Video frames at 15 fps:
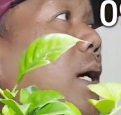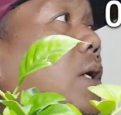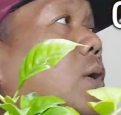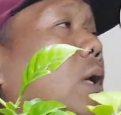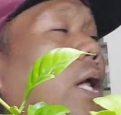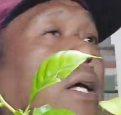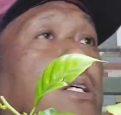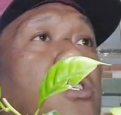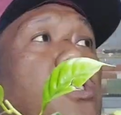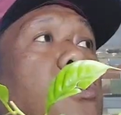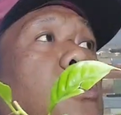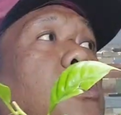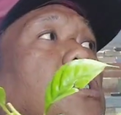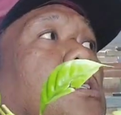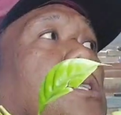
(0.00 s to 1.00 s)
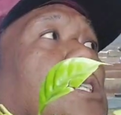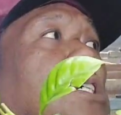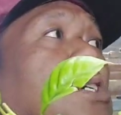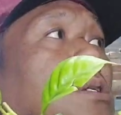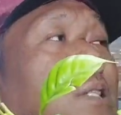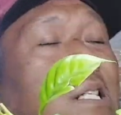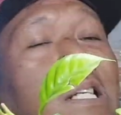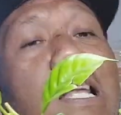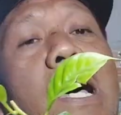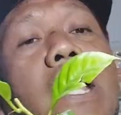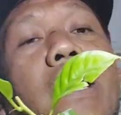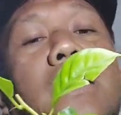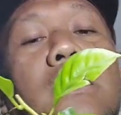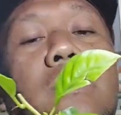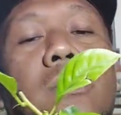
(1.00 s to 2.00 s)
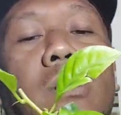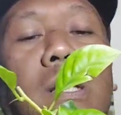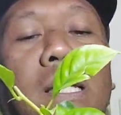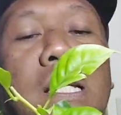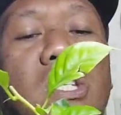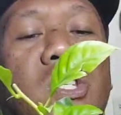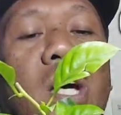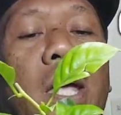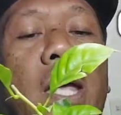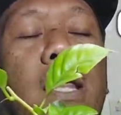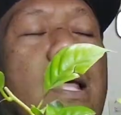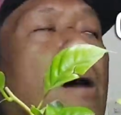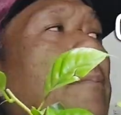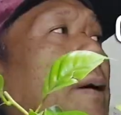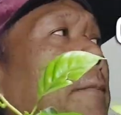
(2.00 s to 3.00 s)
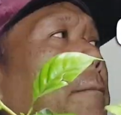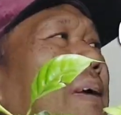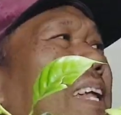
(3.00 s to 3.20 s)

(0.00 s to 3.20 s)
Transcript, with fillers: my collection, si Golden Light, Golden Giant ang may